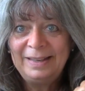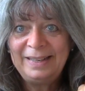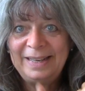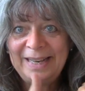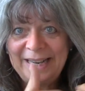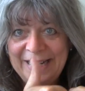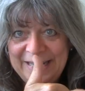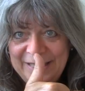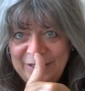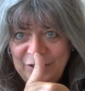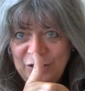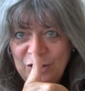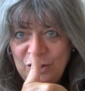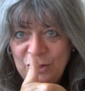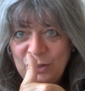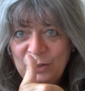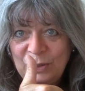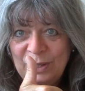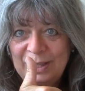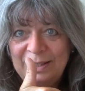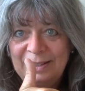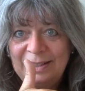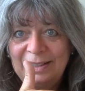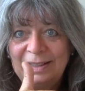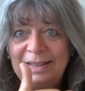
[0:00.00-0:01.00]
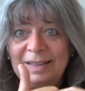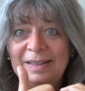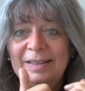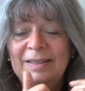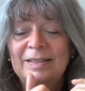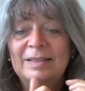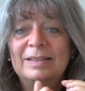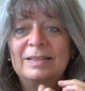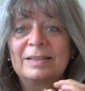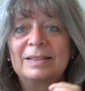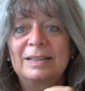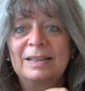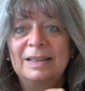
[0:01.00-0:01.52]
Der erste Schritt
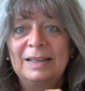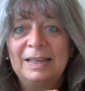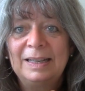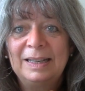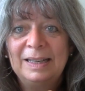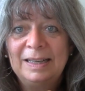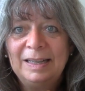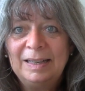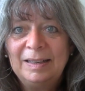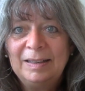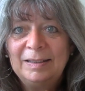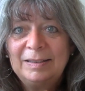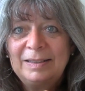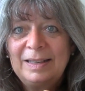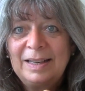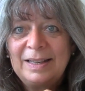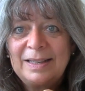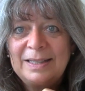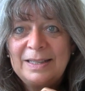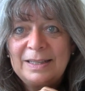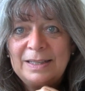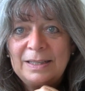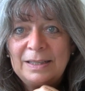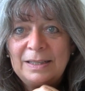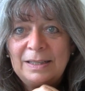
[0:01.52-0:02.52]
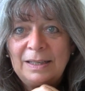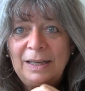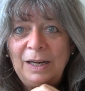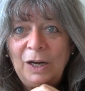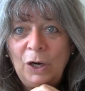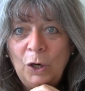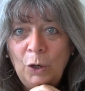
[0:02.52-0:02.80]
ist, dass